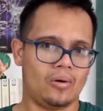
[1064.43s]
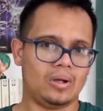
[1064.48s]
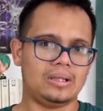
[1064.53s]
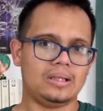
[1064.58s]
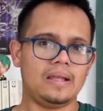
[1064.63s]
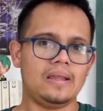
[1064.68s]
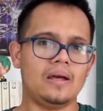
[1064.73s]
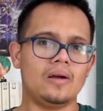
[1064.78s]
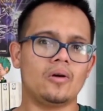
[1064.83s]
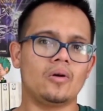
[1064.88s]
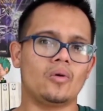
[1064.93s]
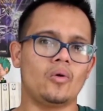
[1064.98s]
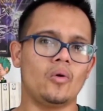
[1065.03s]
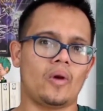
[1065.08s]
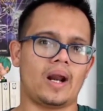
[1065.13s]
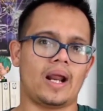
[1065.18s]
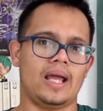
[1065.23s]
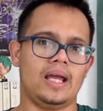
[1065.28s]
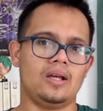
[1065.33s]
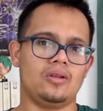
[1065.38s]
Pero antes de que
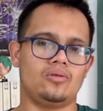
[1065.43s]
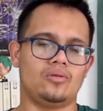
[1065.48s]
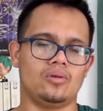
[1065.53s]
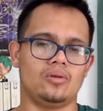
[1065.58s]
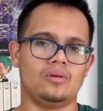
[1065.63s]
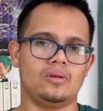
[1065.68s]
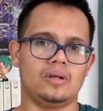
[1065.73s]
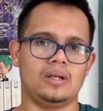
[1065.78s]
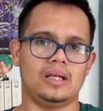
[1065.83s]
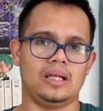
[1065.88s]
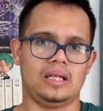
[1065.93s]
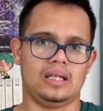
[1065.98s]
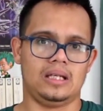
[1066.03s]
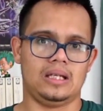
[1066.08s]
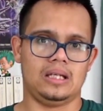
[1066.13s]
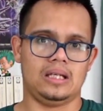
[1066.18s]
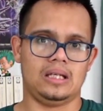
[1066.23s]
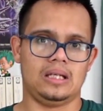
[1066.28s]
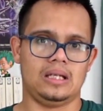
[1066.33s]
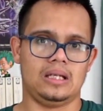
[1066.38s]
ocurra esto,
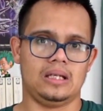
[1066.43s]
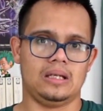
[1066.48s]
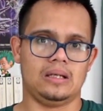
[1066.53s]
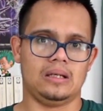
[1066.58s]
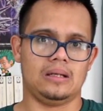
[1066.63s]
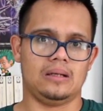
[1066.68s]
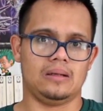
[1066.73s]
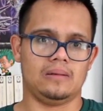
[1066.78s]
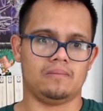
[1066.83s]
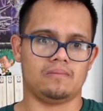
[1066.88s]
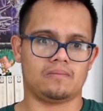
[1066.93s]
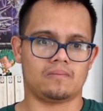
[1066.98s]
eh,